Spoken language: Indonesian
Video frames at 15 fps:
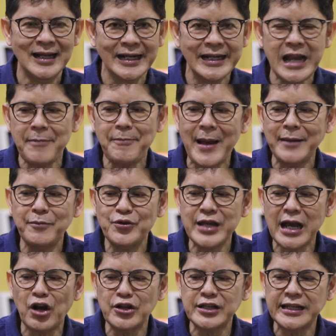Kenapa
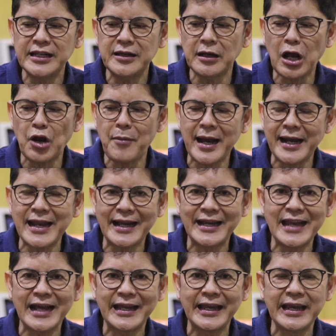ibunya kalau jadi kalau makan
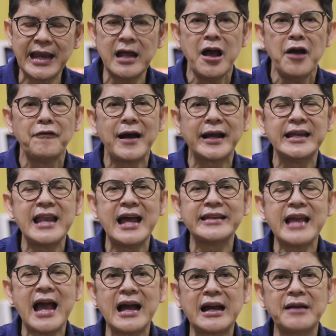daging-dagingan
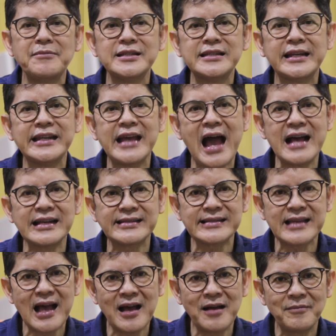vaginanya akan menjadi
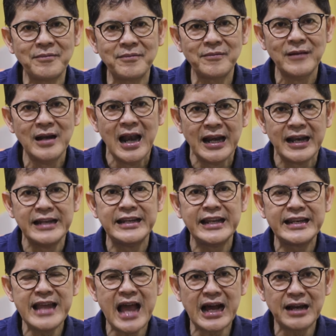asam,
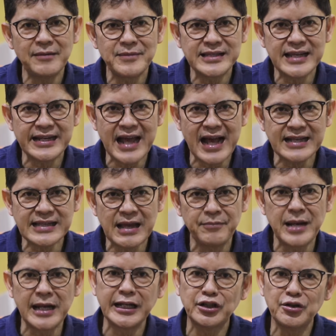lendirnya akan menjadi asam
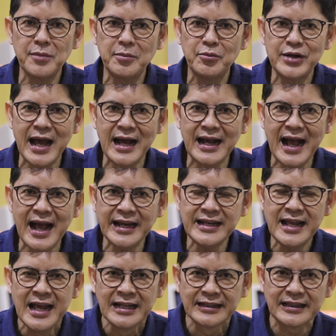dan itu
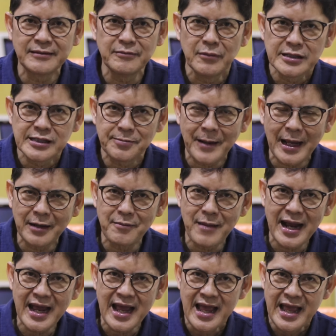memudahkan
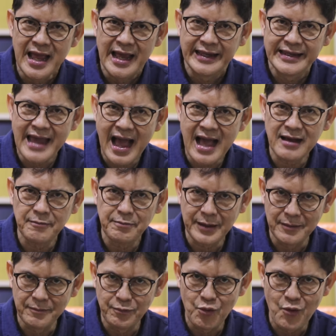sperma yang
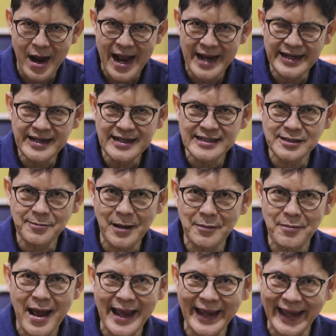perempuan
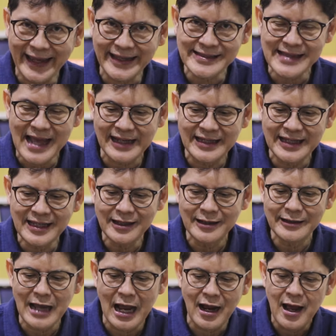sperma X tadi
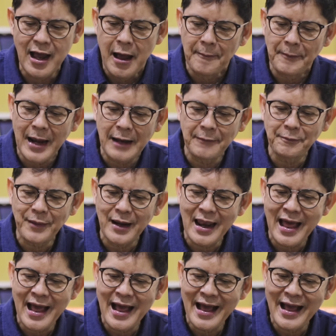yang
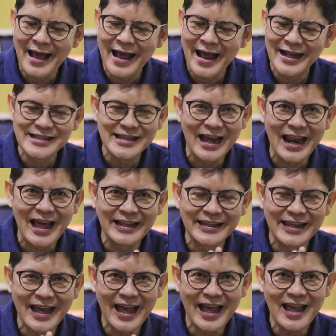pelan-pelan
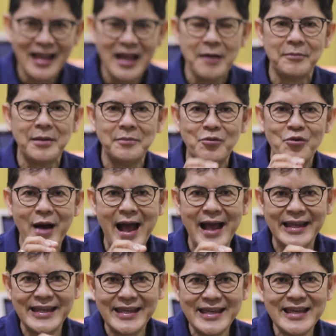jalannya
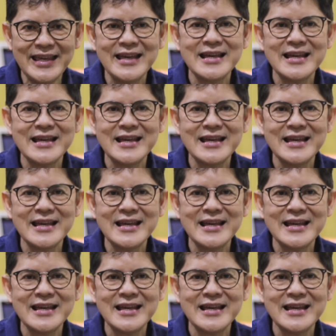membuahi